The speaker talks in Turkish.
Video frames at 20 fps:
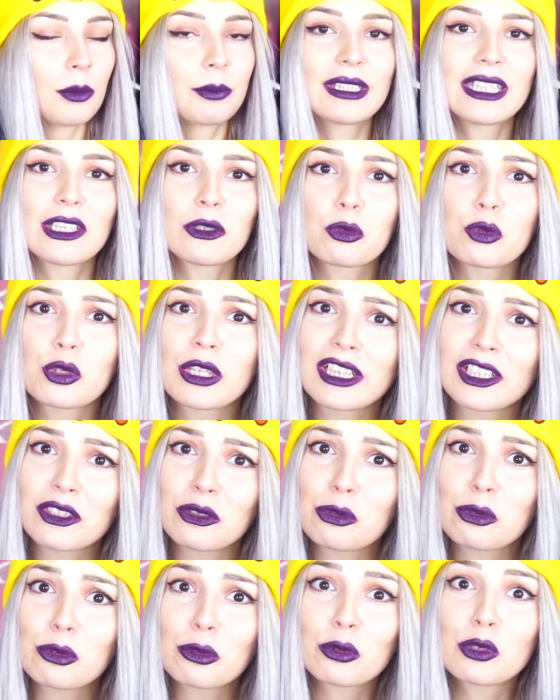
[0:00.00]
Bir de
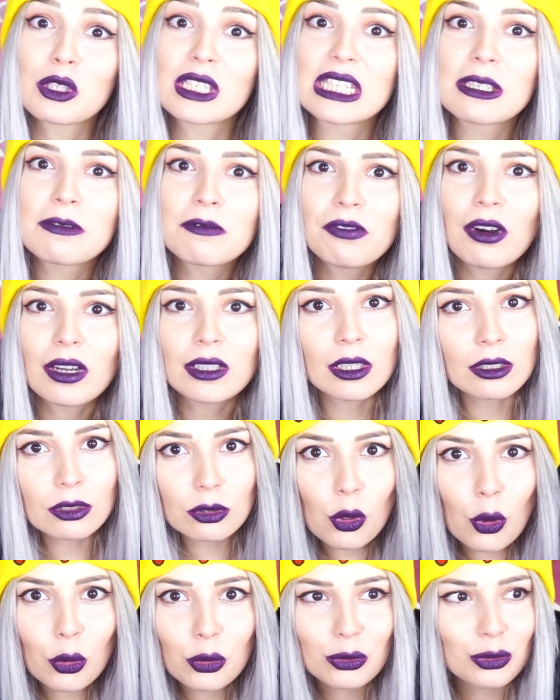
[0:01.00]
üzerine üstlük sim falan
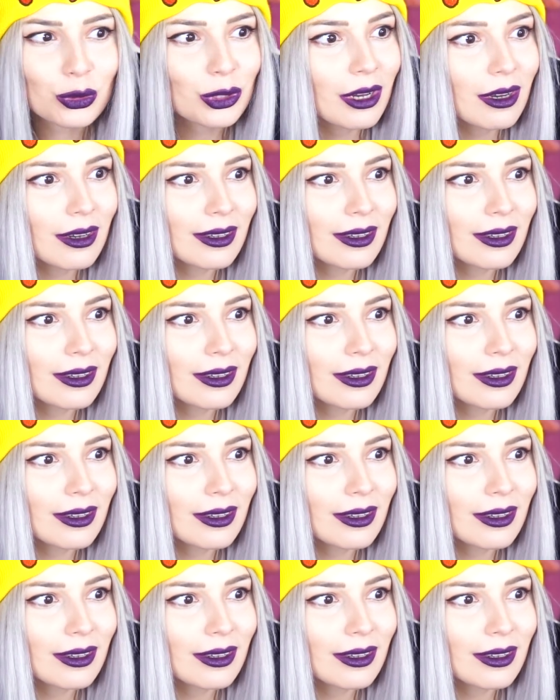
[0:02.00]
döktü ya.